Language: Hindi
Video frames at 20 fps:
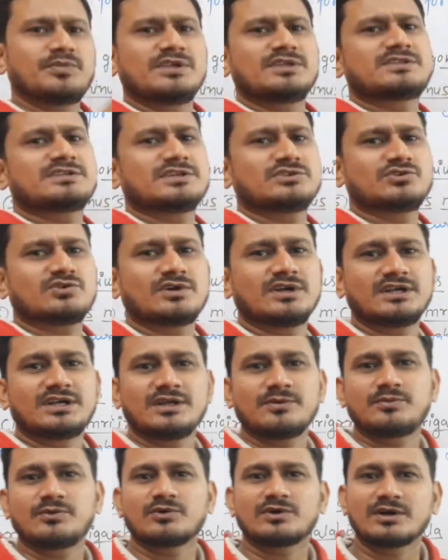पीछे जो
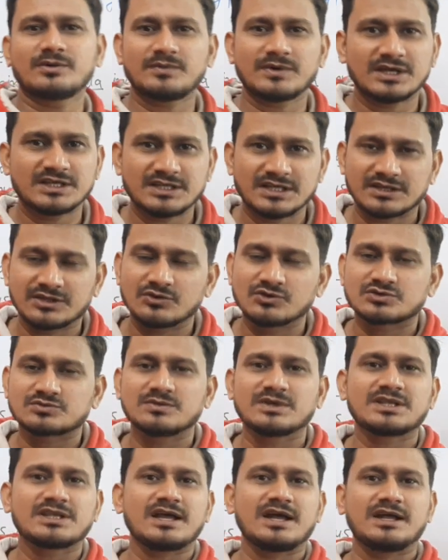गड्ढे पोखर पाए जाते हैं
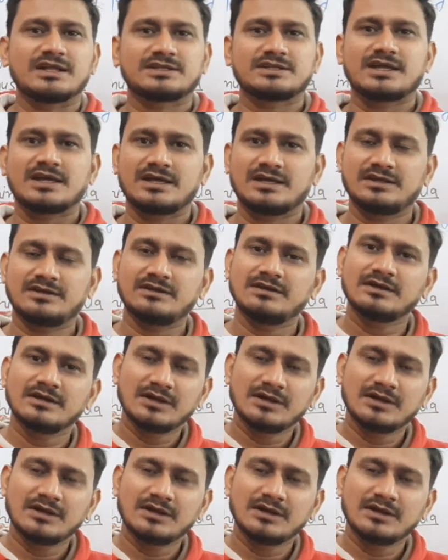उसमें क्या आता है